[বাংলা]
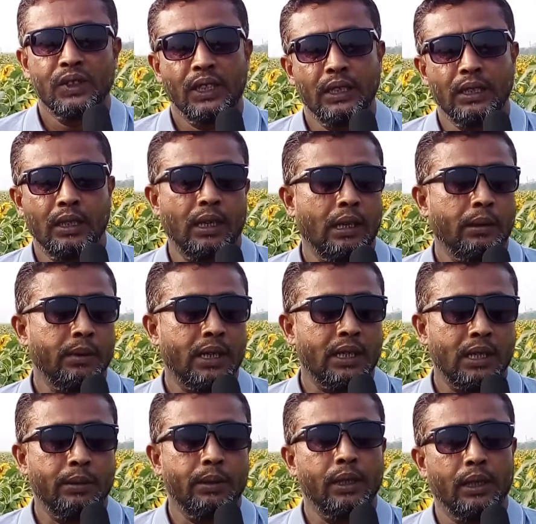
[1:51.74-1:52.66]
ইনশাল্লাহ আমি
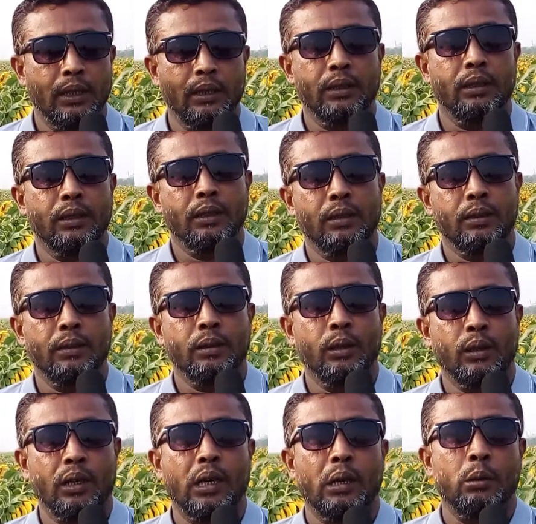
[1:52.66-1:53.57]
আশাবাদী
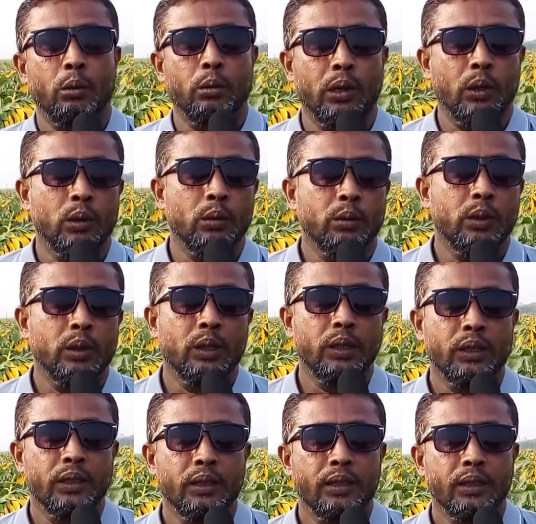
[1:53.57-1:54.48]
অনেক লাভবান হব
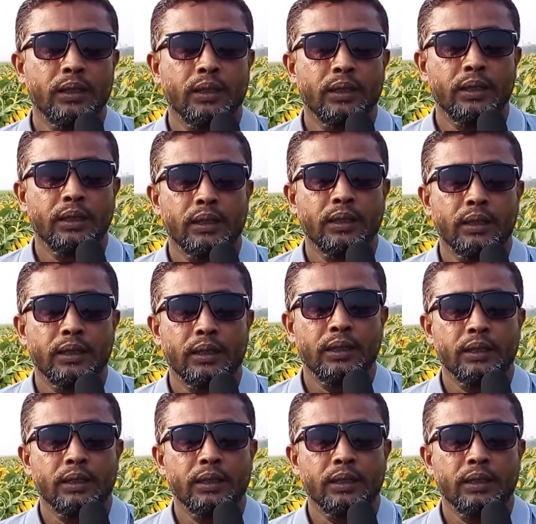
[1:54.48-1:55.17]
আচ্ছা